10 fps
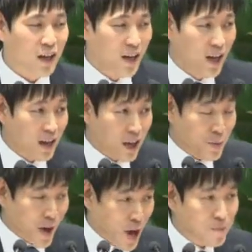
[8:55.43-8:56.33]
하나님이
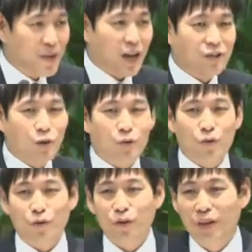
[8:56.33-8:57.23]
함께
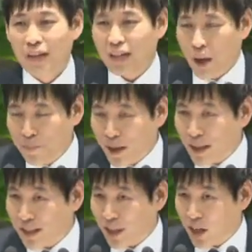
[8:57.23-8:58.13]
하셨고 그 함께
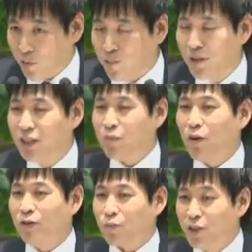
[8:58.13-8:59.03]
계신 하나님을
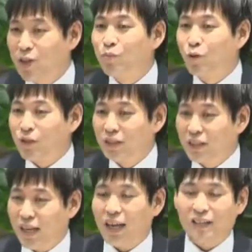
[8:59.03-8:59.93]
믿으면서 믿음으로 그는
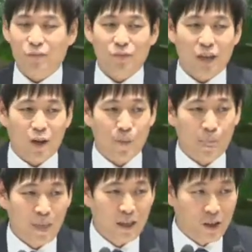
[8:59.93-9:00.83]
살았습니다.
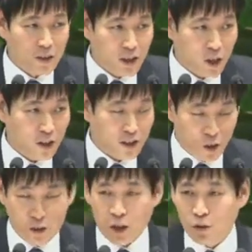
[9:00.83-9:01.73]
그렇게
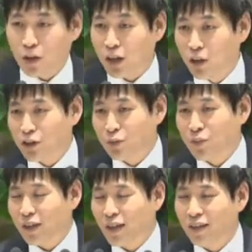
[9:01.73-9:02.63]
그럴 때 어떻게
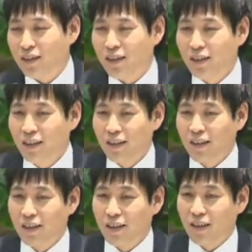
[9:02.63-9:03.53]
되었습니까?
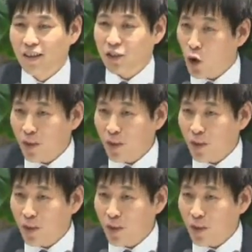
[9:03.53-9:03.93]
처음에는